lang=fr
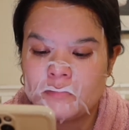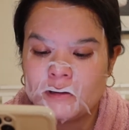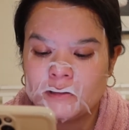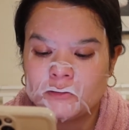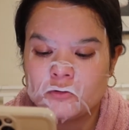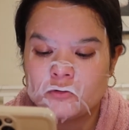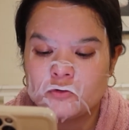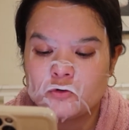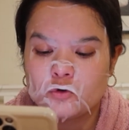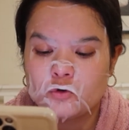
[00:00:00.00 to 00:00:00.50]

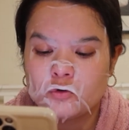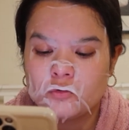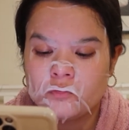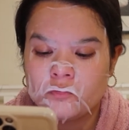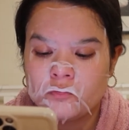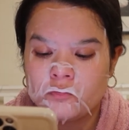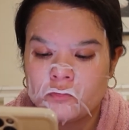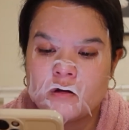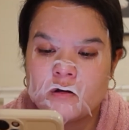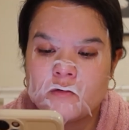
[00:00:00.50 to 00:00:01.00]
Pâtes aux
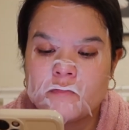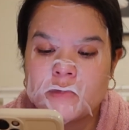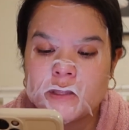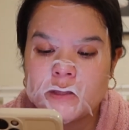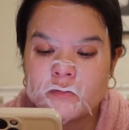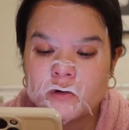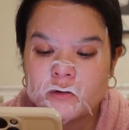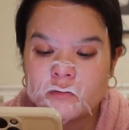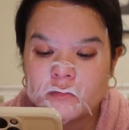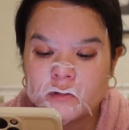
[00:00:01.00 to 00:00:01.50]
truffes, euh,
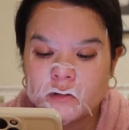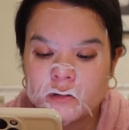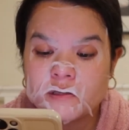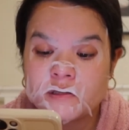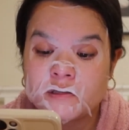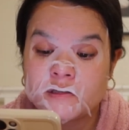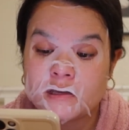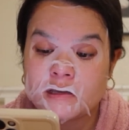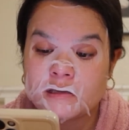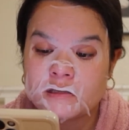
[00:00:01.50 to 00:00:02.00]
minimum
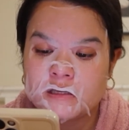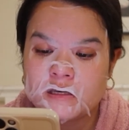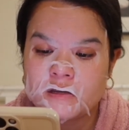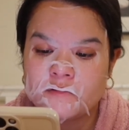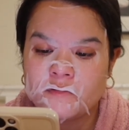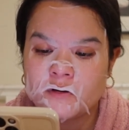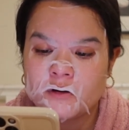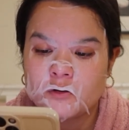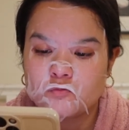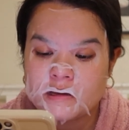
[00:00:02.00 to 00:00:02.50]
16
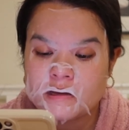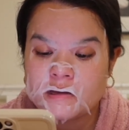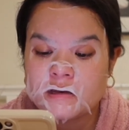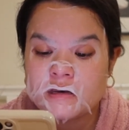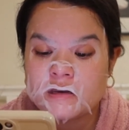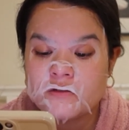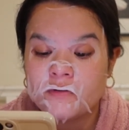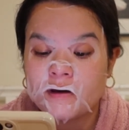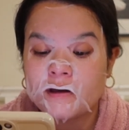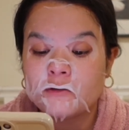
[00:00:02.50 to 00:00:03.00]
livres. Et
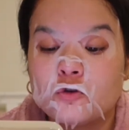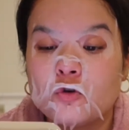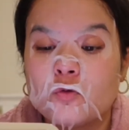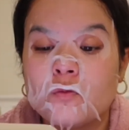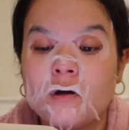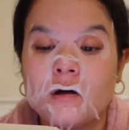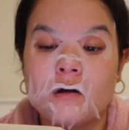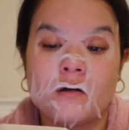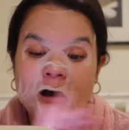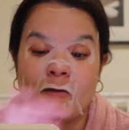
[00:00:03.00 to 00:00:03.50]
livré
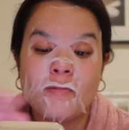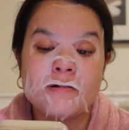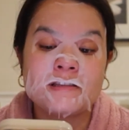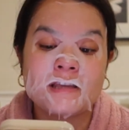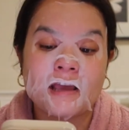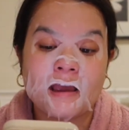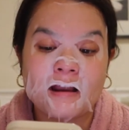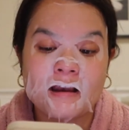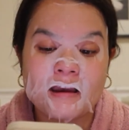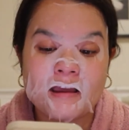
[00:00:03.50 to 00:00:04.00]
demain. Ah bah
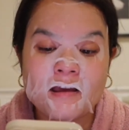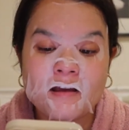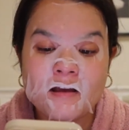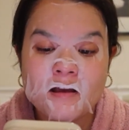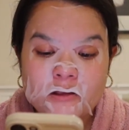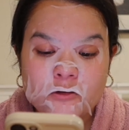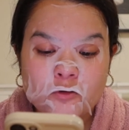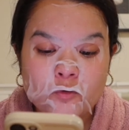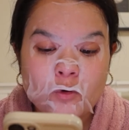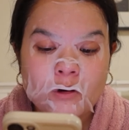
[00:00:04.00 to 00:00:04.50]
c'est réglé.
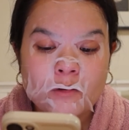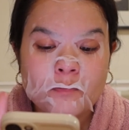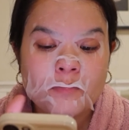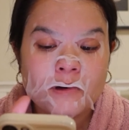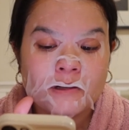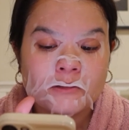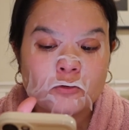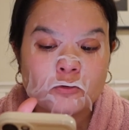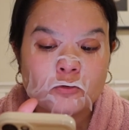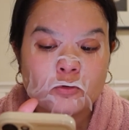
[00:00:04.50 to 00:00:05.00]
Les trois
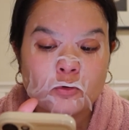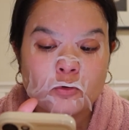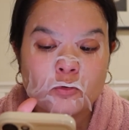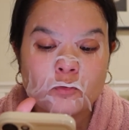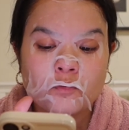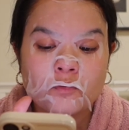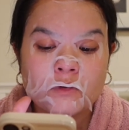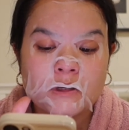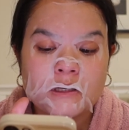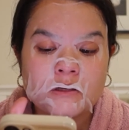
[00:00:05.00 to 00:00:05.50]
pâtes aux
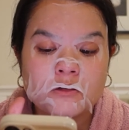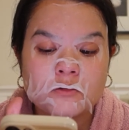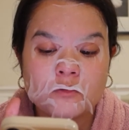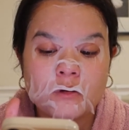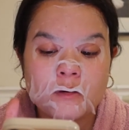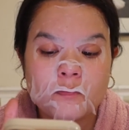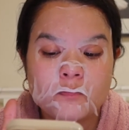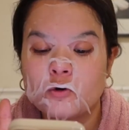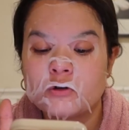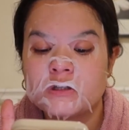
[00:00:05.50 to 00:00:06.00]
truffes qui
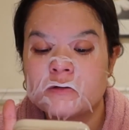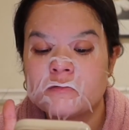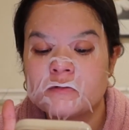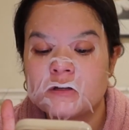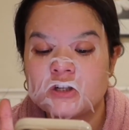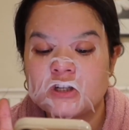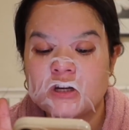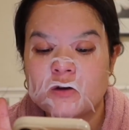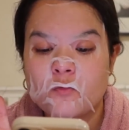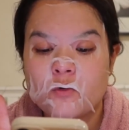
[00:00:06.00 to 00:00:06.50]
sont à
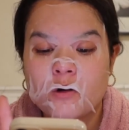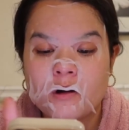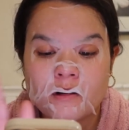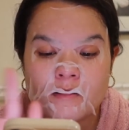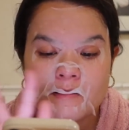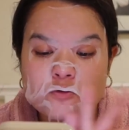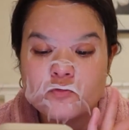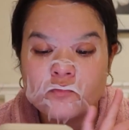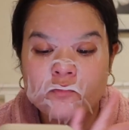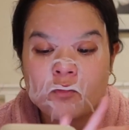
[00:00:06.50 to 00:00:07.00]
proximité de chez moi
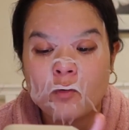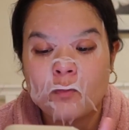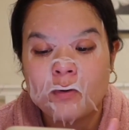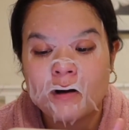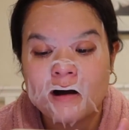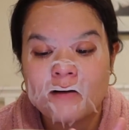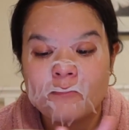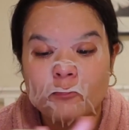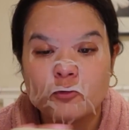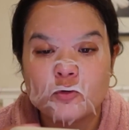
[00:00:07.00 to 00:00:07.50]
n'ouvrent
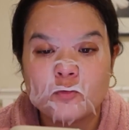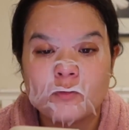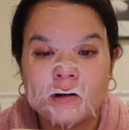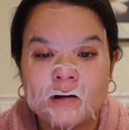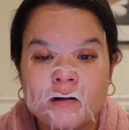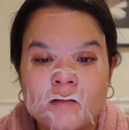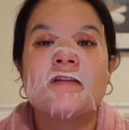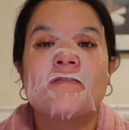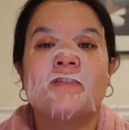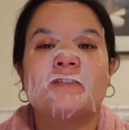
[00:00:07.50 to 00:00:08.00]
pas avant
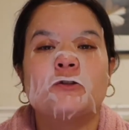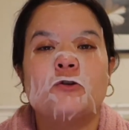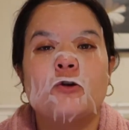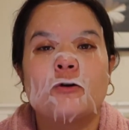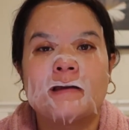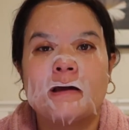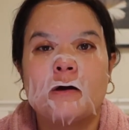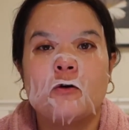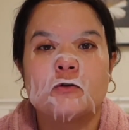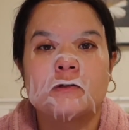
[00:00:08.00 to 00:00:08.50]
demain. Il est
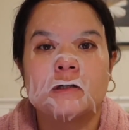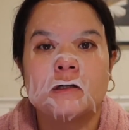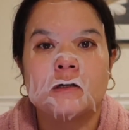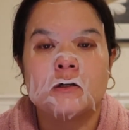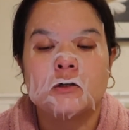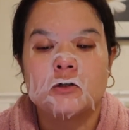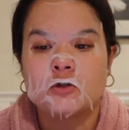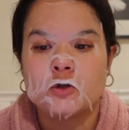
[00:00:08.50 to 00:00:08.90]
21h40 hein.